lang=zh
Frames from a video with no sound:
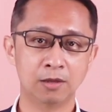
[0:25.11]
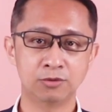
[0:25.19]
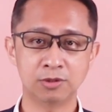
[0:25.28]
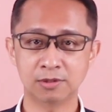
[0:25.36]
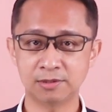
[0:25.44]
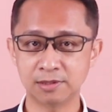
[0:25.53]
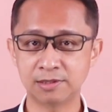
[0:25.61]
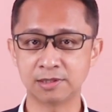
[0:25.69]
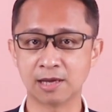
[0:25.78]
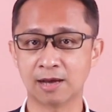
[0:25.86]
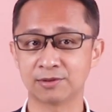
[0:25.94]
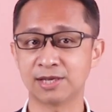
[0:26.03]
觉得自
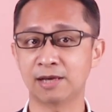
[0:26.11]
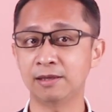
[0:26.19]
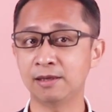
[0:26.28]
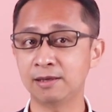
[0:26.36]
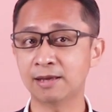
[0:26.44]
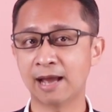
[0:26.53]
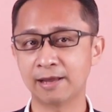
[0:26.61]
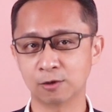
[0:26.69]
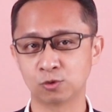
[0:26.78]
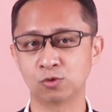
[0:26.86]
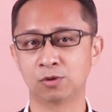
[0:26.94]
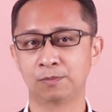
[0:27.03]
己好像应该要
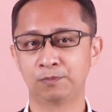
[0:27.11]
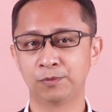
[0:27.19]
做，